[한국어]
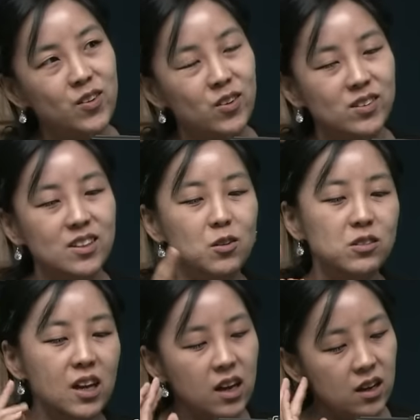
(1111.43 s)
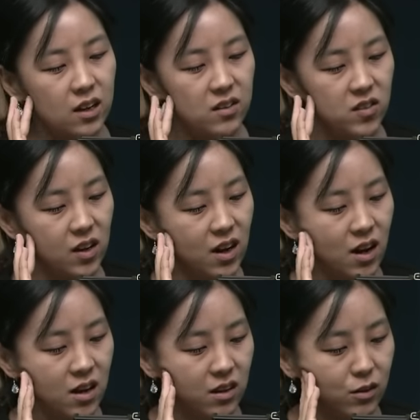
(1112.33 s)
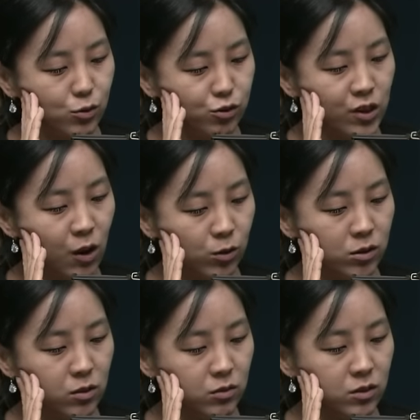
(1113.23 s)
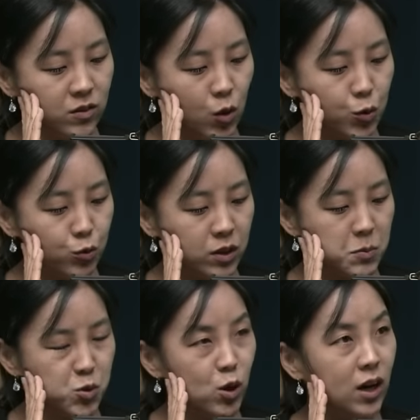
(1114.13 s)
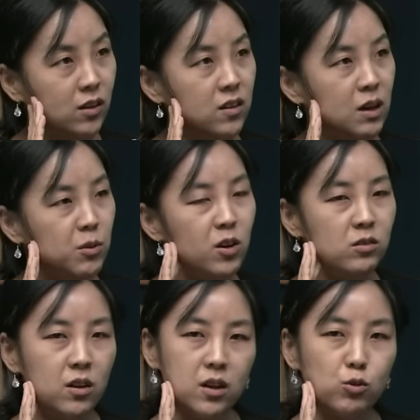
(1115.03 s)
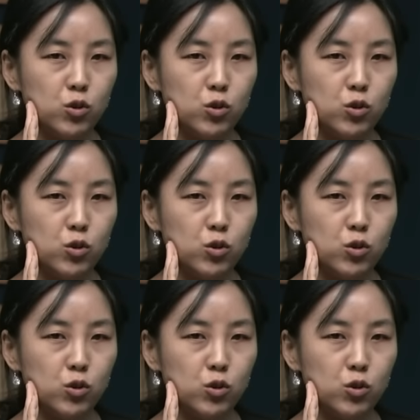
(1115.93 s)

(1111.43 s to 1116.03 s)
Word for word: 그렇죠. 그런데 제가 후에 어떤 서류들을 입수하게 되냐면, 네.